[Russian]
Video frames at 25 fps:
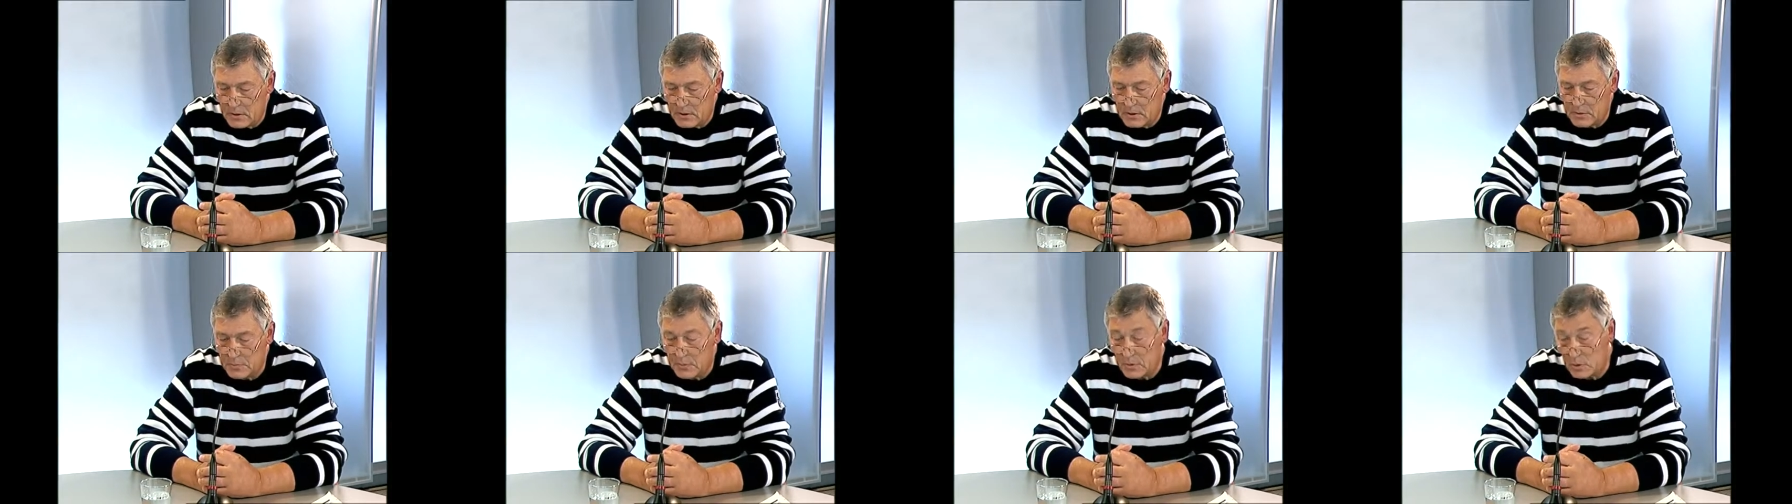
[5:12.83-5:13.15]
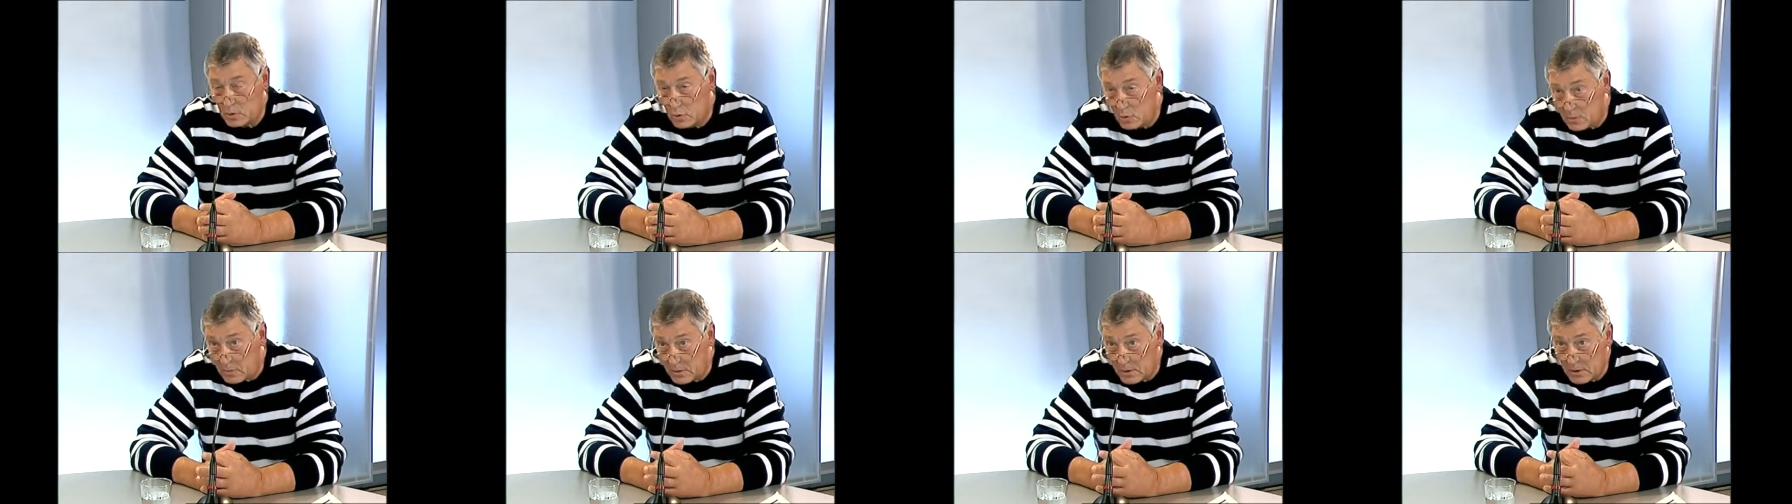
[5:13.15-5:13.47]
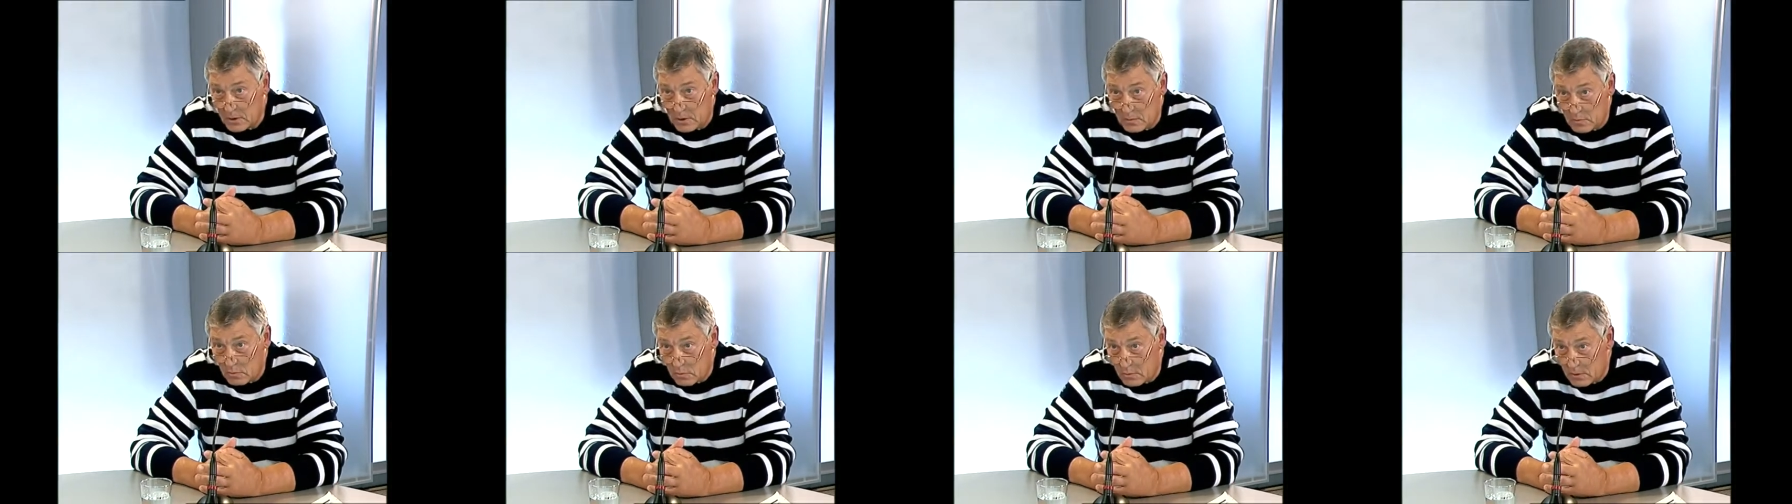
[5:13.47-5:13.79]
способных
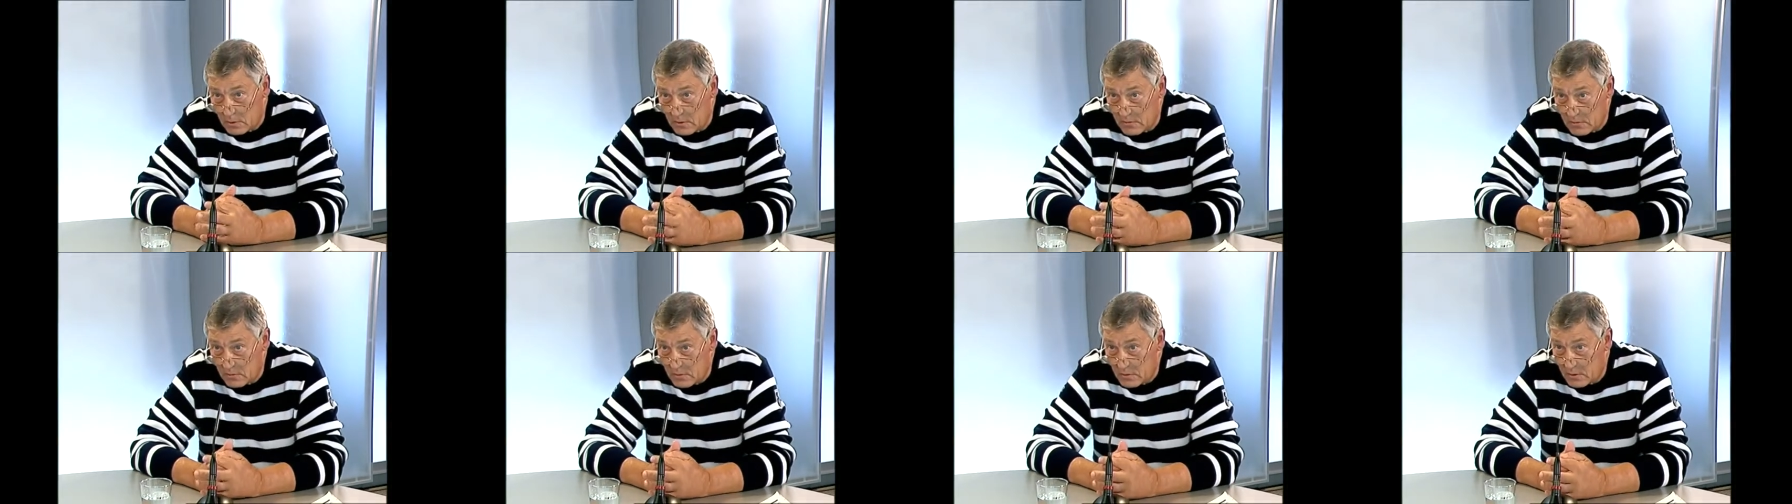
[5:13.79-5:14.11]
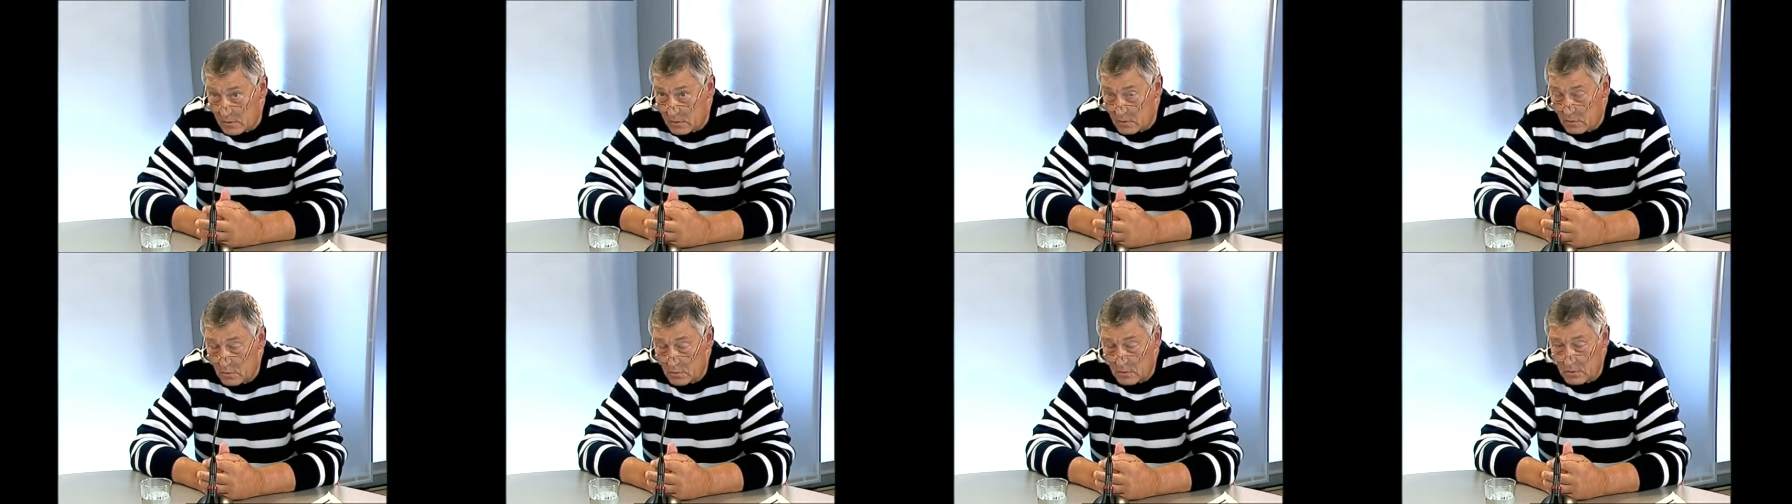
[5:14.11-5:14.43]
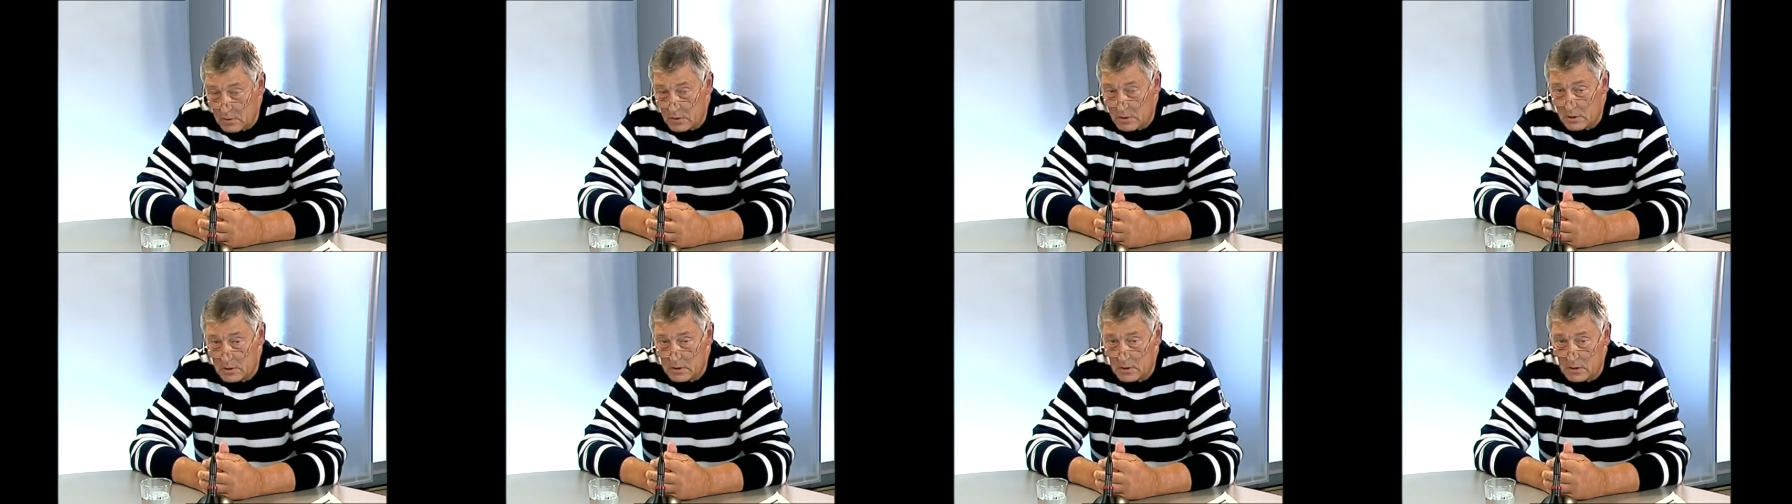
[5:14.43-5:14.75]
работать в этой
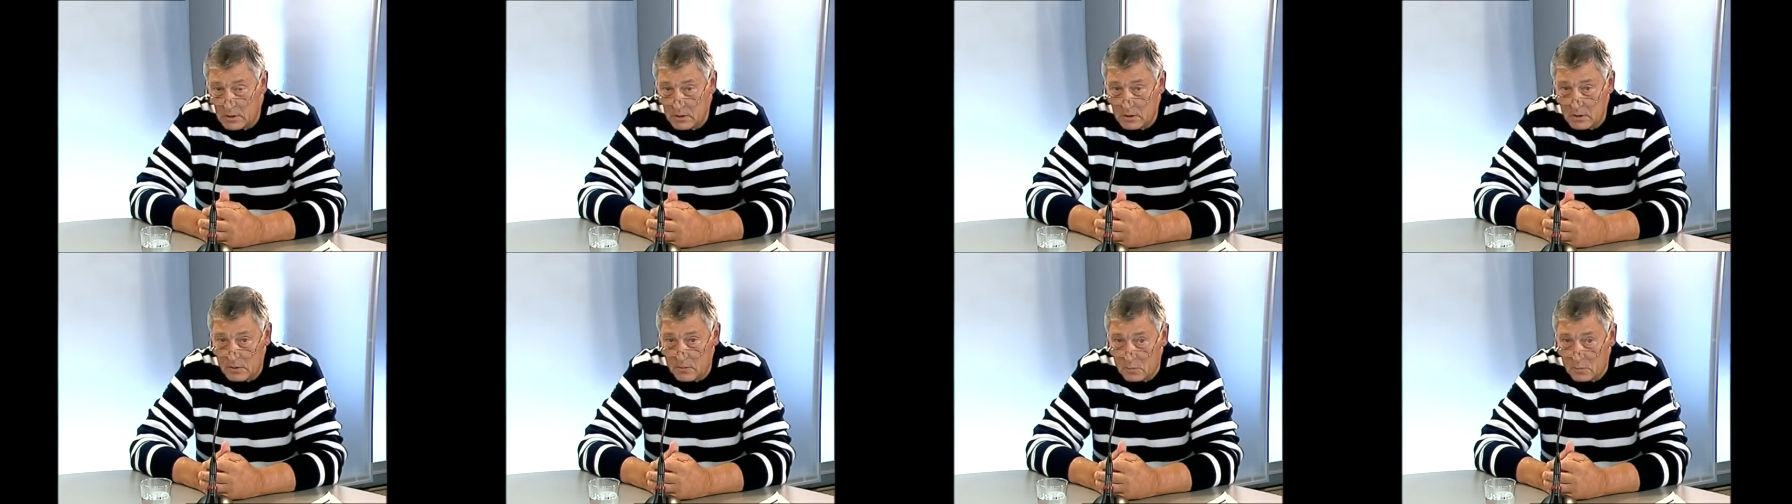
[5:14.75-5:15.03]
отрасли.